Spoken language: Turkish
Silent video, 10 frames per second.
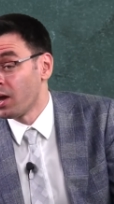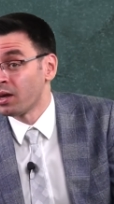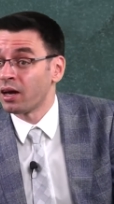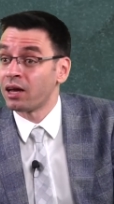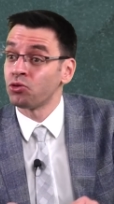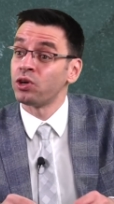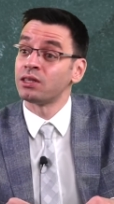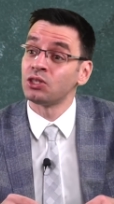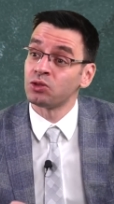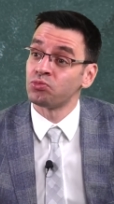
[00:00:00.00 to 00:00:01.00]
Yani
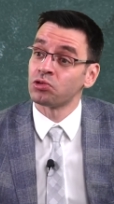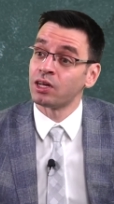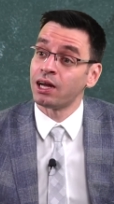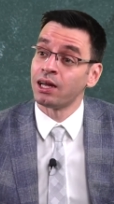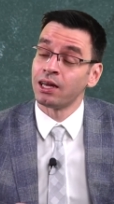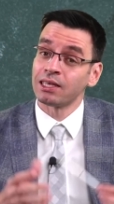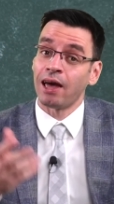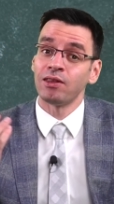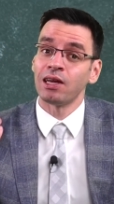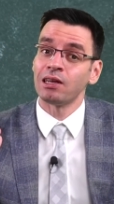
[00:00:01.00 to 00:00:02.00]
yönetici burada
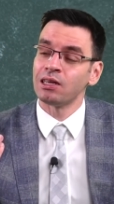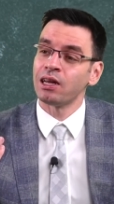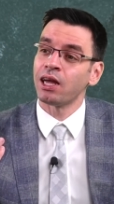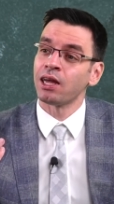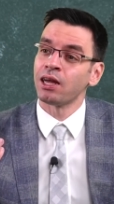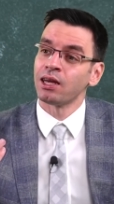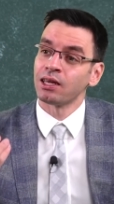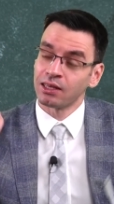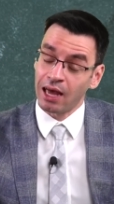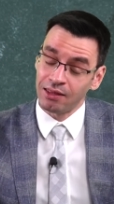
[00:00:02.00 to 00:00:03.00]
kendi eliyle
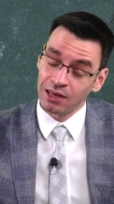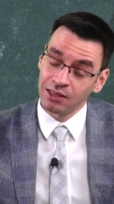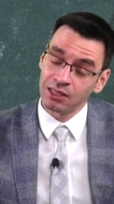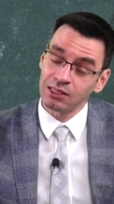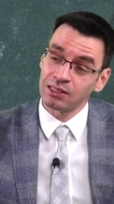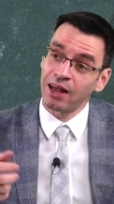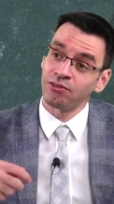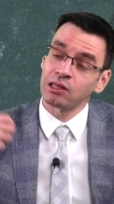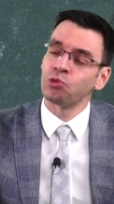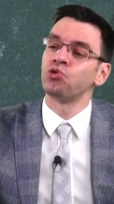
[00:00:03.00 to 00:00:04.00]
kendi elindeki
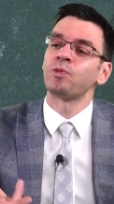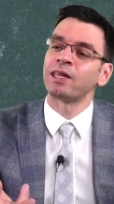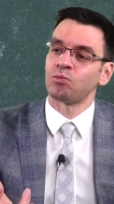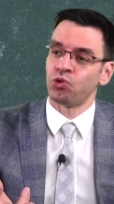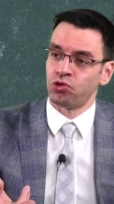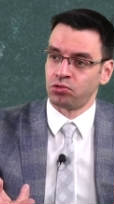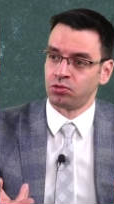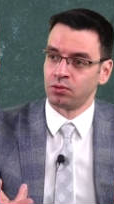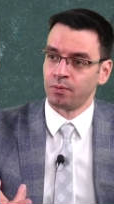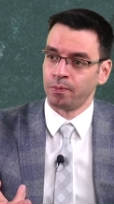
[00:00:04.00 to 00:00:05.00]
servetle hükmetmiyor.
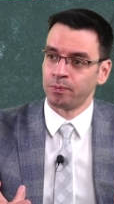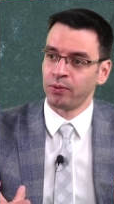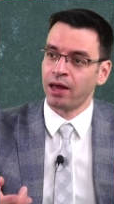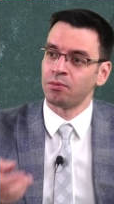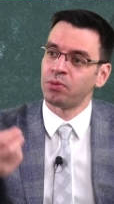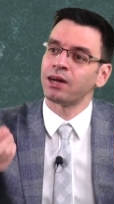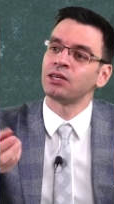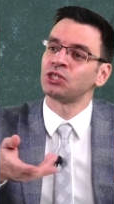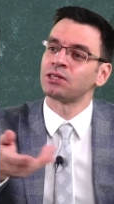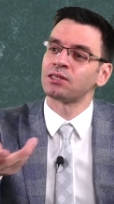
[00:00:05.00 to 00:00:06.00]
Yani para
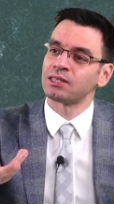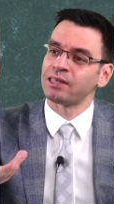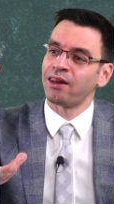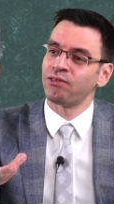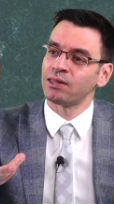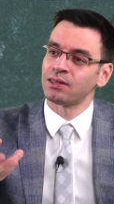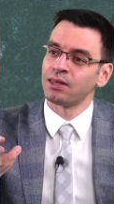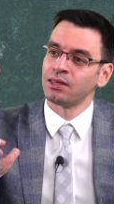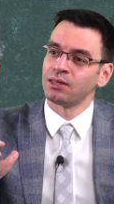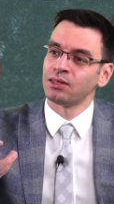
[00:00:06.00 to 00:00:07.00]
eşittir servet,
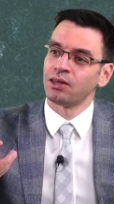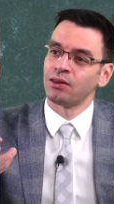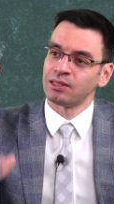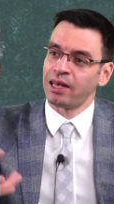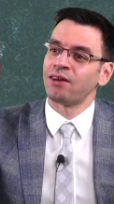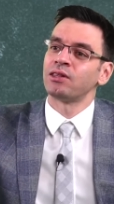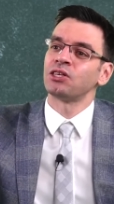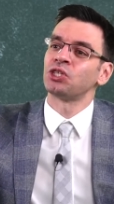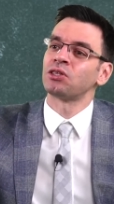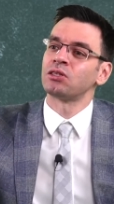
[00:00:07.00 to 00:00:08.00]
e, servet
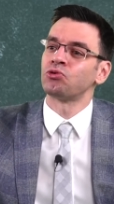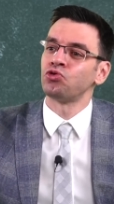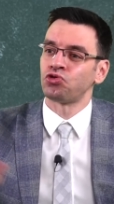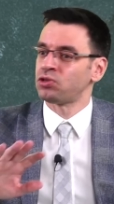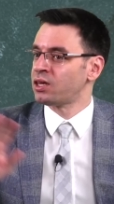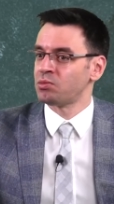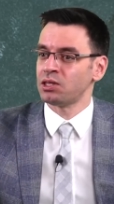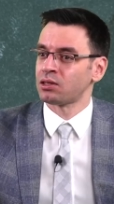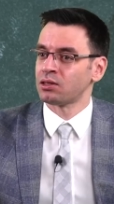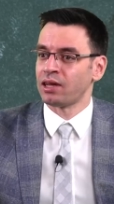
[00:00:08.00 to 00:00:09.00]
eşittir güç diye
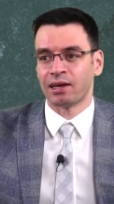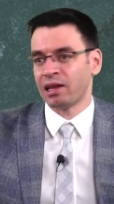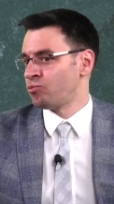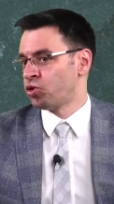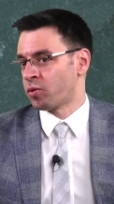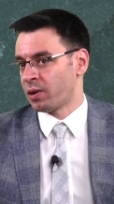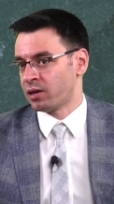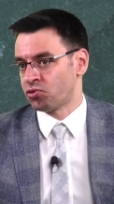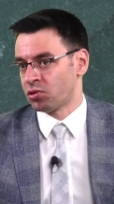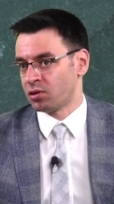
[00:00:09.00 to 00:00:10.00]
bir denklem yok
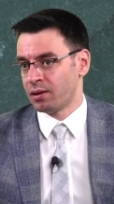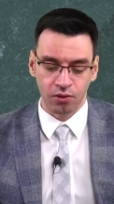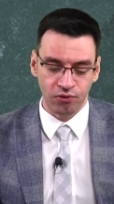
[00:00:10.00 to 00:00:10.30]
Platon'da.